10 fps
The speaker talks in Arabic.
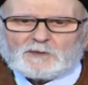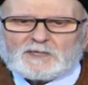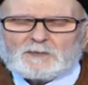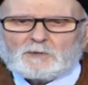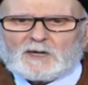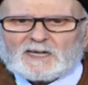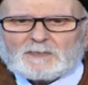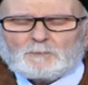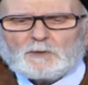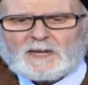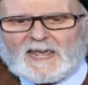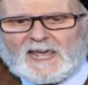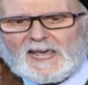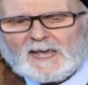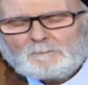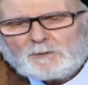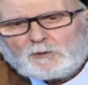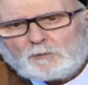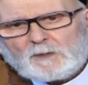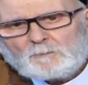يعربونها
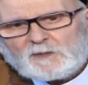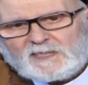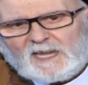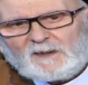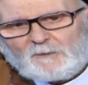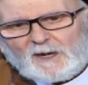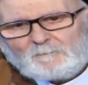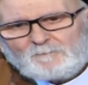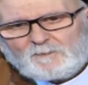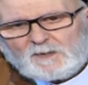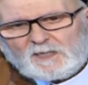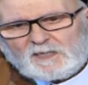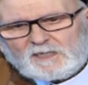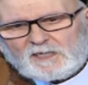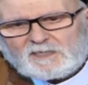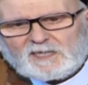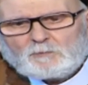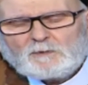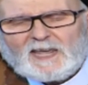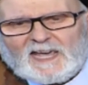بصور مختلفة
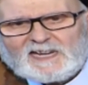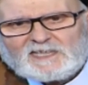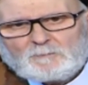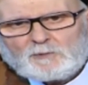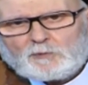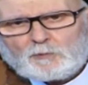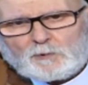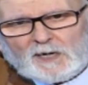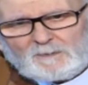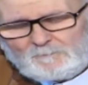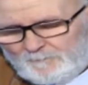تكون لها أكثر من صورة